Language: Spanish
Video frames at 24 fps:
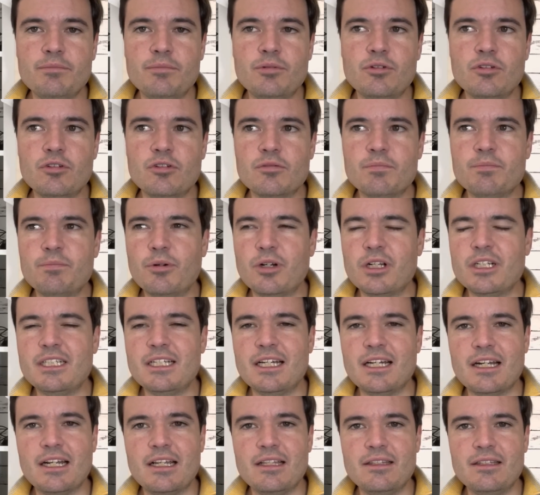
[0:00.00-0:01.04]
por, por esa
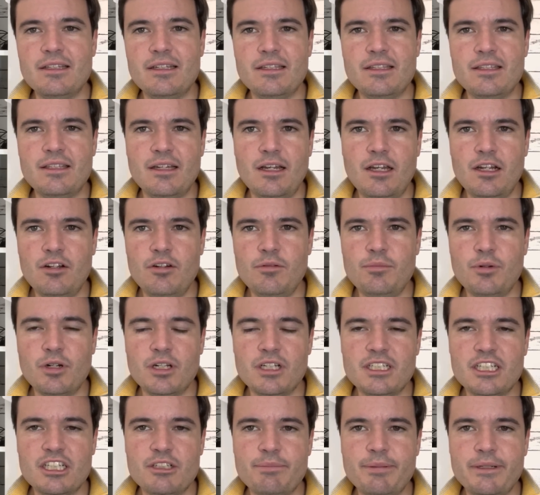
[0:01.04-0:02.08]
grandeza, ¿no? por
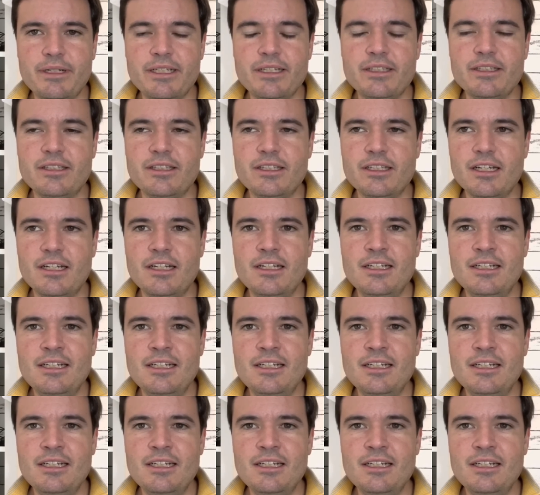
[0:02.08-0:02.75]
esa experiencia.